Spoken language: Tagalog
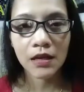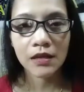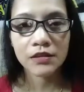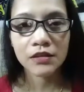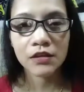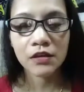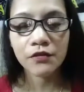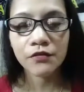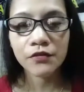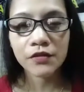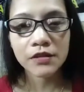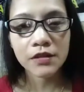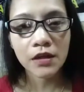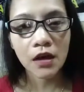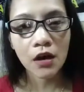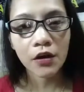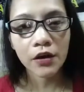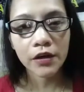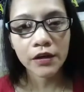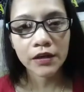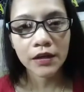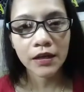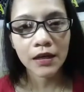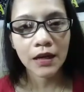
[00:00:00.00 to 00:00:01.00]
service
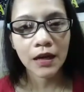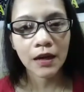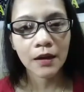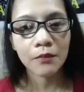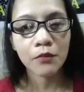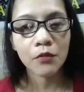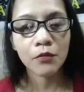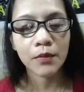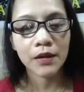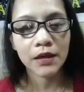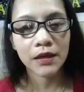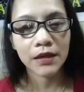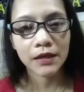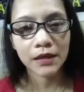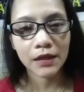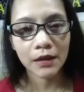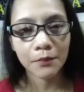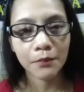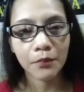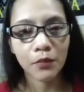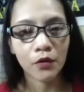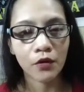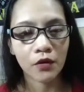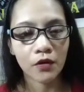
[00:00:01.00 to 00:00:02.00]
hour nila, bumalik
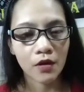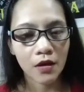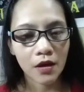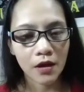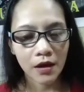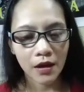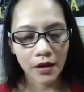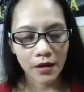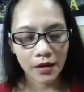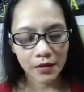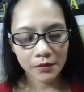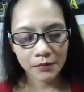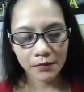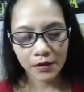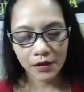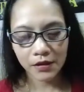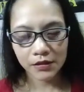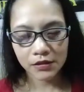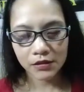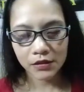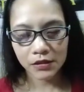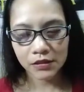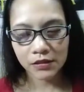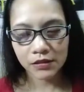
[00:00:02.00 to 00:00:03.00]
na po. Ayan mga
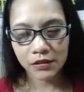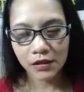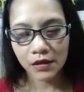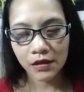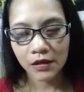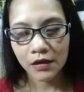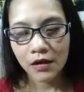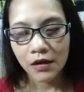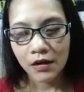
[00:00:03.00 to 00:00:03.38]
ka-charchar.